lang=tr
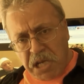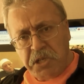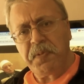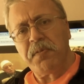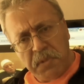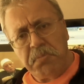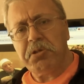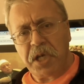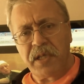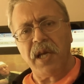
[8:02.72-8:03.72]
5 bin mi? Bir
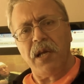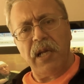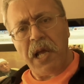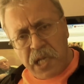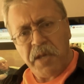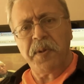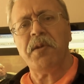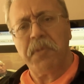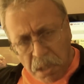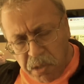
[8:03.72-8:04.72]
şey değil. 50
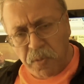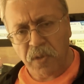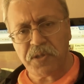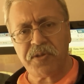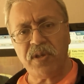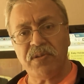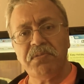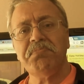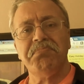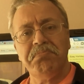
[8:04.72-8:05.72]
bin mi ya? Olsun.
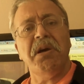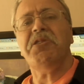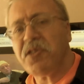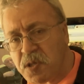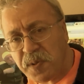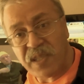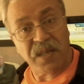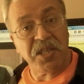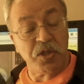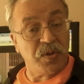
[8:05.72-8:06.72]
500 bin de
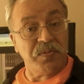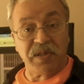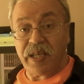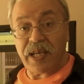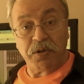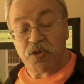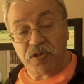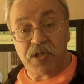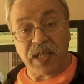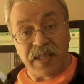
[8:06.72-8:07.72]
hiç burada yani
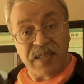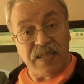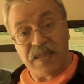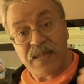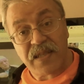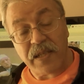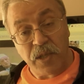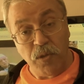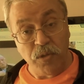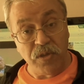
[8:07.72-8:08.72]
gücünüz yeterse istediğiniz kadar
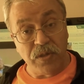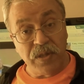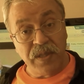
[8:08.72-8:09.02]
öldürün.